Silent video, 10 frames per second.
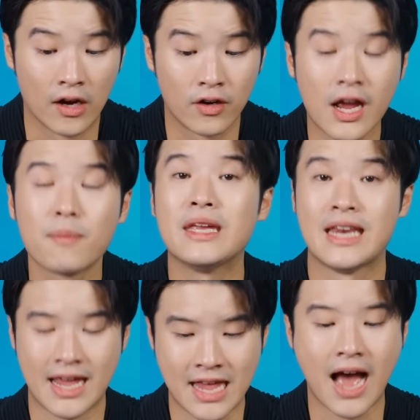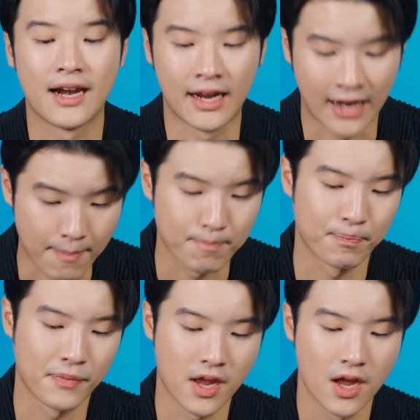ค่อนข้างมีนัยยะนะครับ
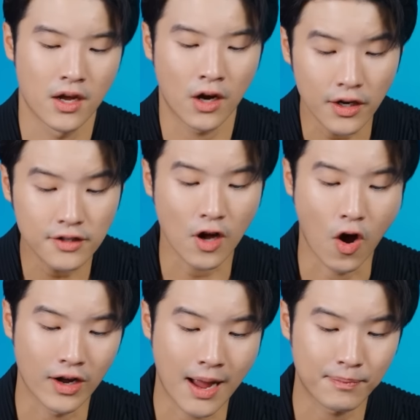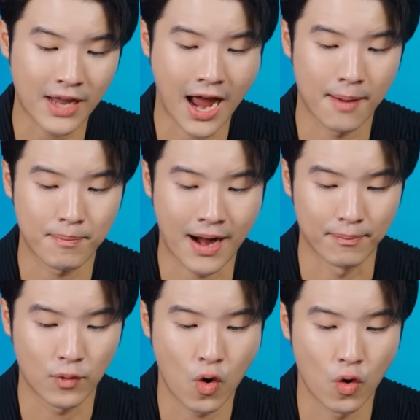ข้อที่2ครับการปรั
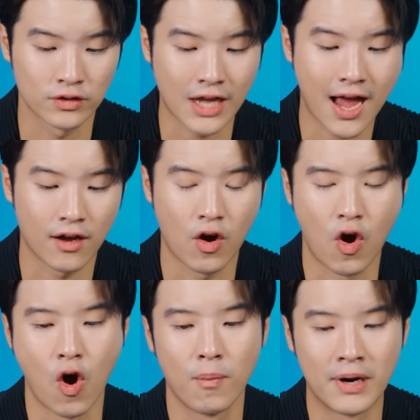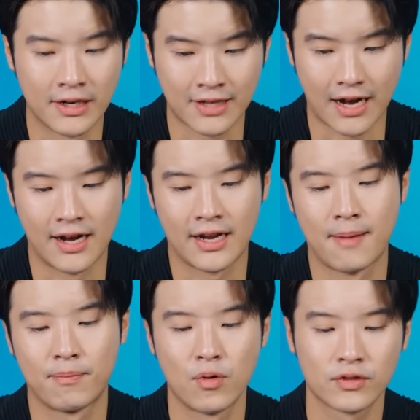บโครงสร้างของบริษัทนะค
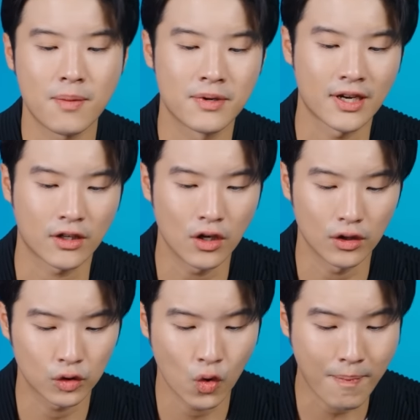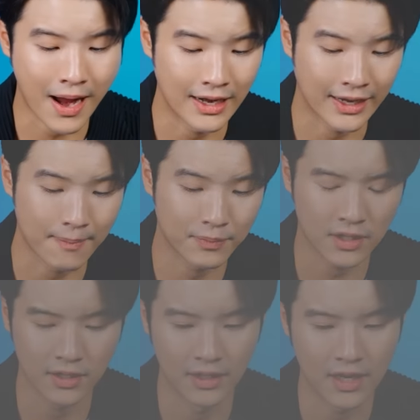รับโครงสร้างบริษัทก็ทั่วไปเลยครับก็คือ